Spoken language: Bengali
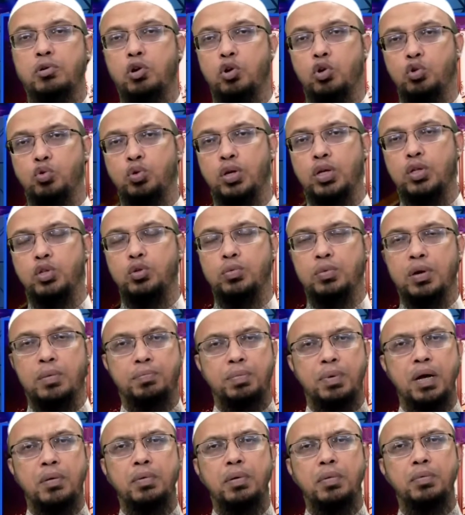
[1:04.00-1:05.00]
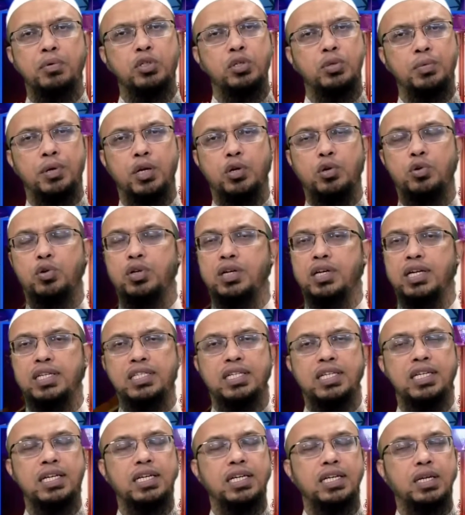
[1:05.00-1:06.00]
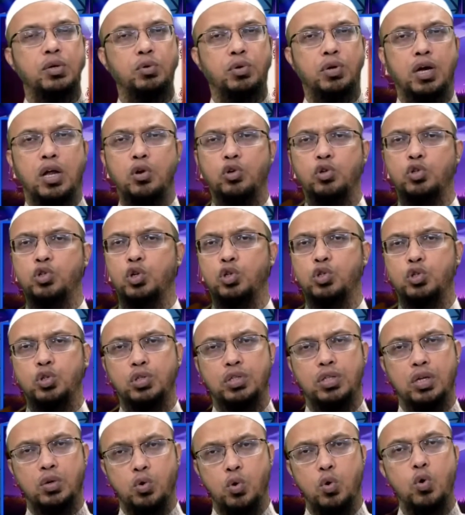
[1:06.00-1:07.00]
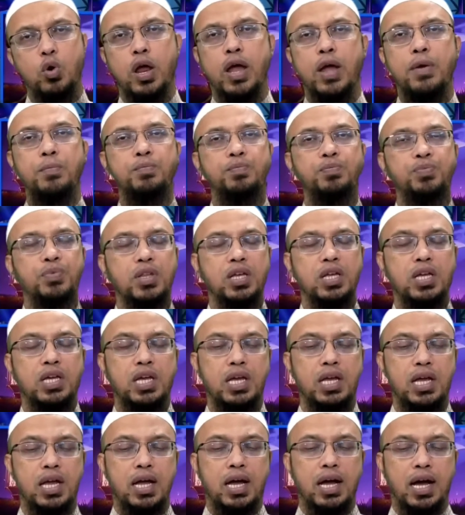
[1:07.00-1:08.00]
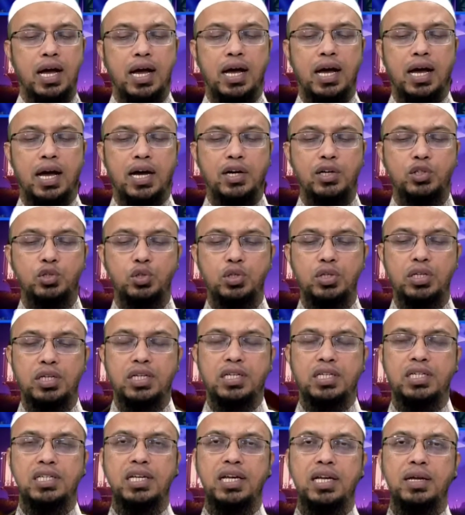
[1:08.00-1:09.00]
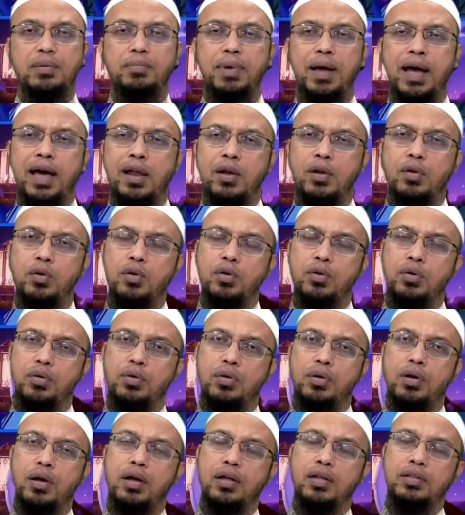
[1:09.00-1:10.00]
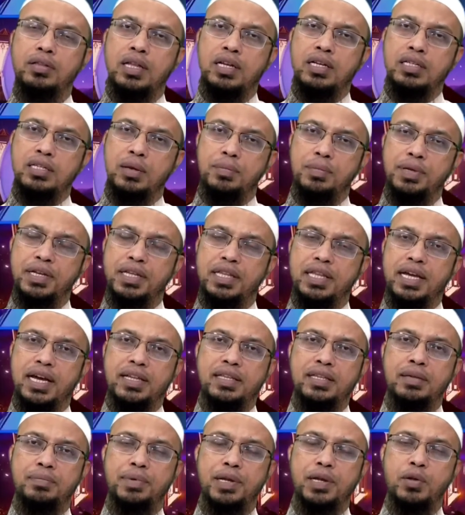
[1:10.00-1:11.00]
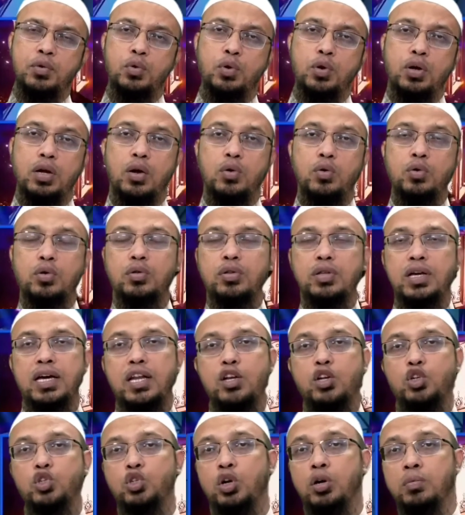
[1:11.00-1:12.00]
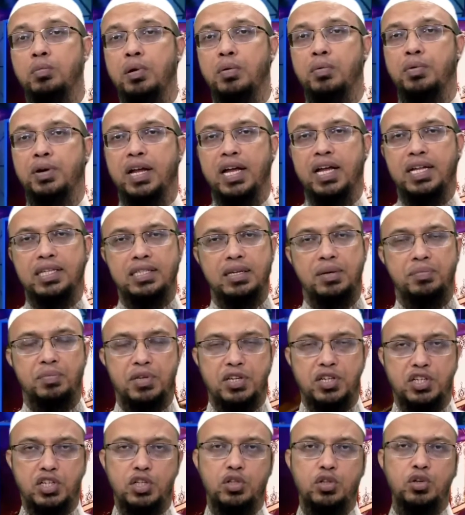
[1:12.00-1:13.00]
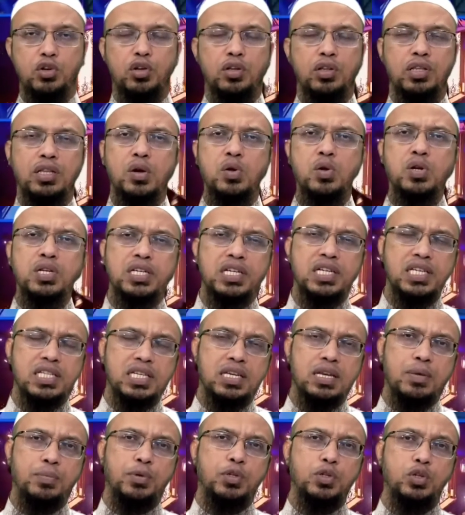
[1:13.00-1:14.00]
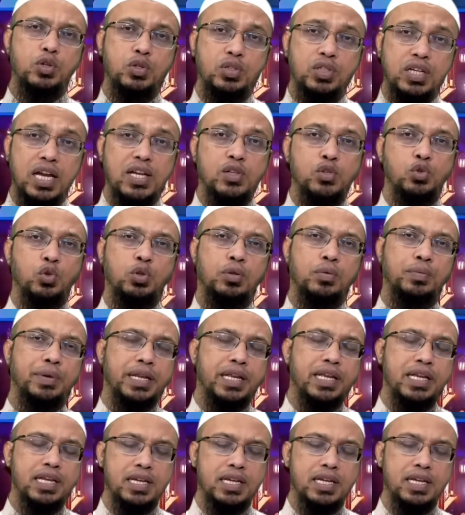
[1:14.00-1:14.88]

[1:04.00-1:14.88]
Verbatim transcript: আদওয়ান তোমরা পাপ এবং সীমালঙ্ঘনের কাছে কেউ কারোর সহযোগিতা করো না হ্যাঁ আর যদি সে ভালো তার স্বামীকে দেখাতে পারে অন্য কাউকে দেখানোর সম্ভাবনা আছে আপনি নিশ্চিত নন তাহলে সেক্ষেত্রে আপনার জন্য জায়জ হতে পারে